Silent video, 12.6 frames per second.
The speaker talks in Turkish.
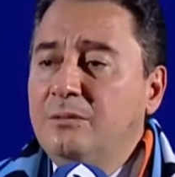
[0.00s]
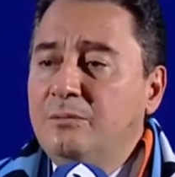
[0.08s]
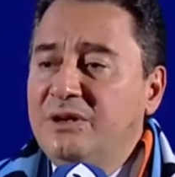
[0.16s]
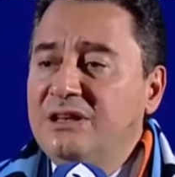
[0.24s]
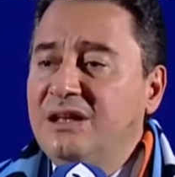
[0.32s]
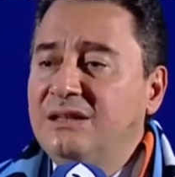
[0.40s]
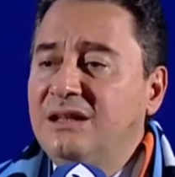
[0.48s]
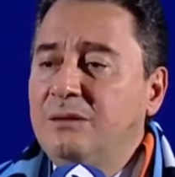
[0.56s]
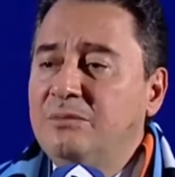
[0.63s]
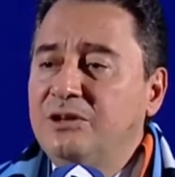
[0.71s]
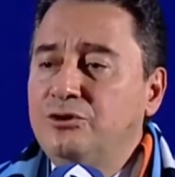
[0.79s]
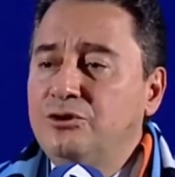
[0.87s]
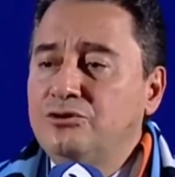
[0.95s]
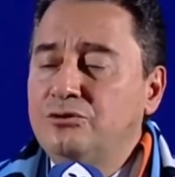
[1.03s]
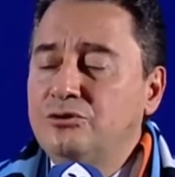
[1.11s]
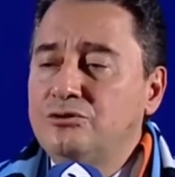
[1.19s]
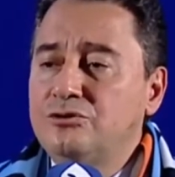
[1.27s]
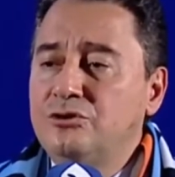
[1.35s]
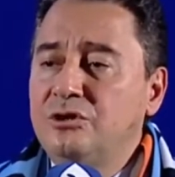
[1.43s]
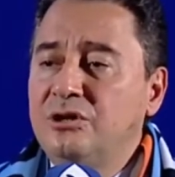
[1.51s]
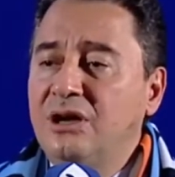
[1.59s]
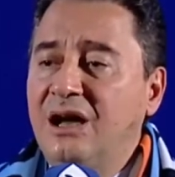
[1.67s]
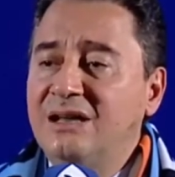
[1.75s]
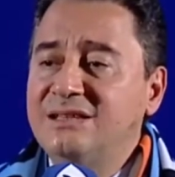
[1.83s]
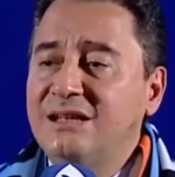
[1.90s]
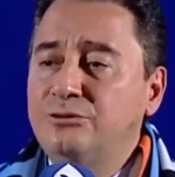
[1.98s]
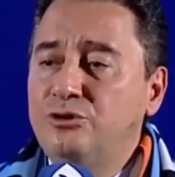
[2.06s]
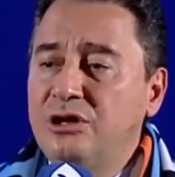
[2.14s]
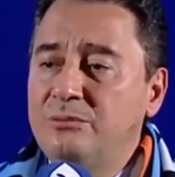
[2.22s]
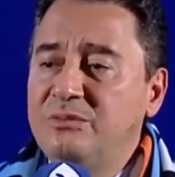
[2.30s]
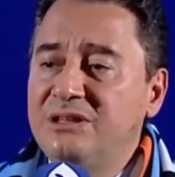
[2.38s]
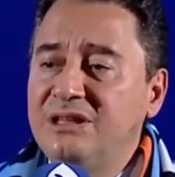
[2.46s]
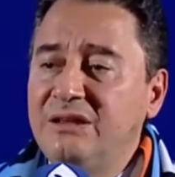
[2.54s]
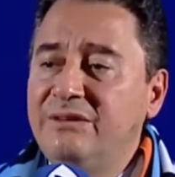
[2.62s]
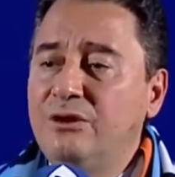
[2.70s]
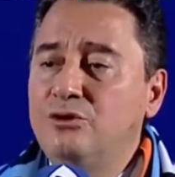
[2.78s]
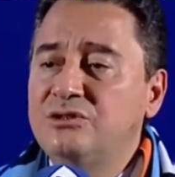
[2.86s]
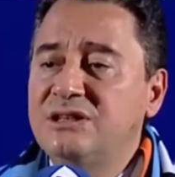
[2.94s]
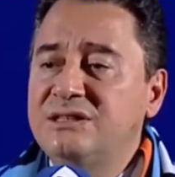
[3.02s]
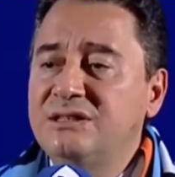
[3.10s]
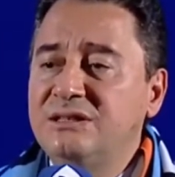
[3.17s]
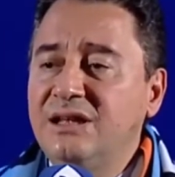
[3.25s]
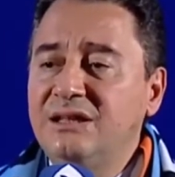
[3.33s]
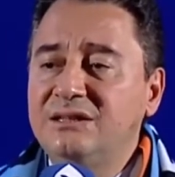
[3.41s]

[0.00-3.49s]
Bir yandan bakıyorsunuz hasat döneminde ve öncesinde